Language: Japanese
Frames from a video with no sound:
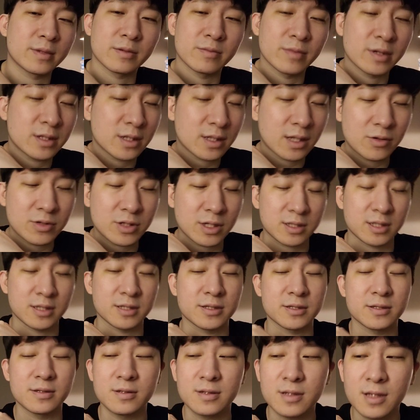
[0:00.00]
めっちゃ楽しかったで
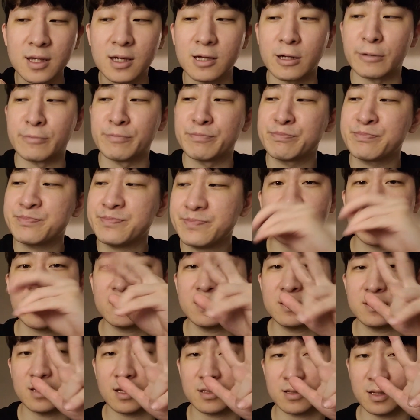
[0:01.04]
す。でさん
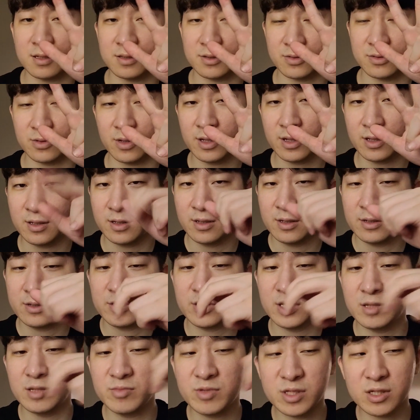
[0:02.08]
にんになったんですよね。
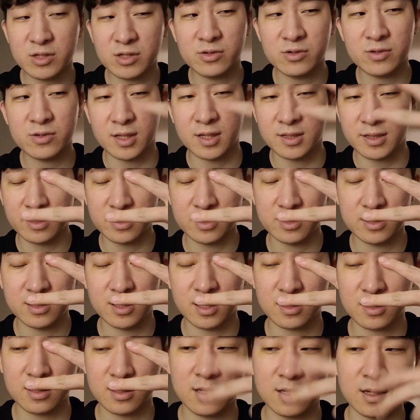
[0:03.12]
キムチ軍団さんにんに
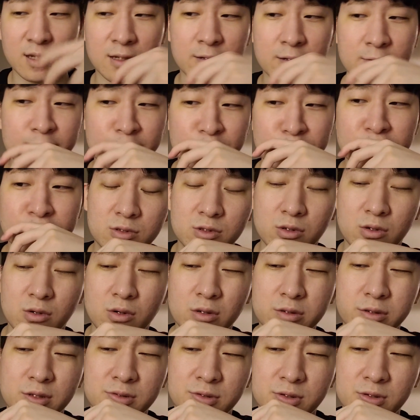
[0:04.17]
なって、ちょ
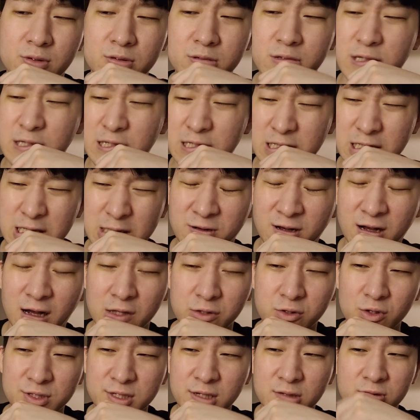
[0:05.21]
うどその時に加
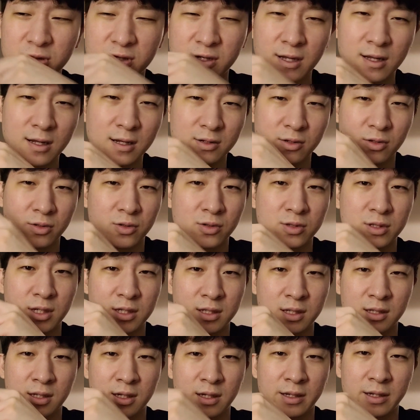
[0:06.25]
藤さんと連絡を取ってい
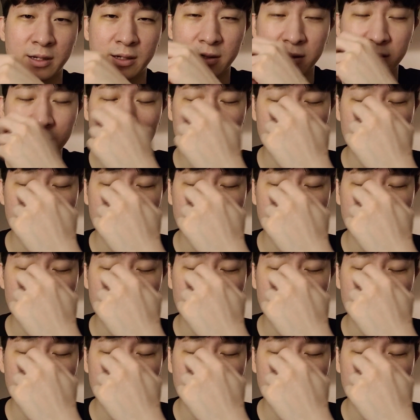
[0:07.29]
てたね。